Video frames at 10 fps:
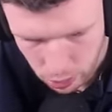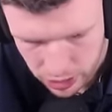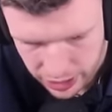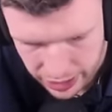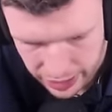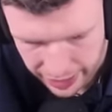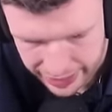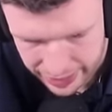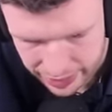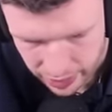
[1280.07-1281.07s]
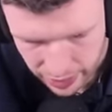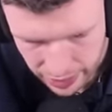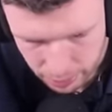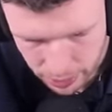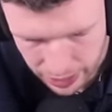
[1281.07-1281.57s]
hier den nächsten
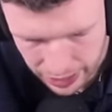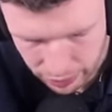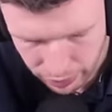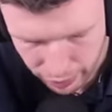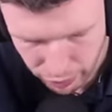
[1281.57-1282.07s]
Minenwerfer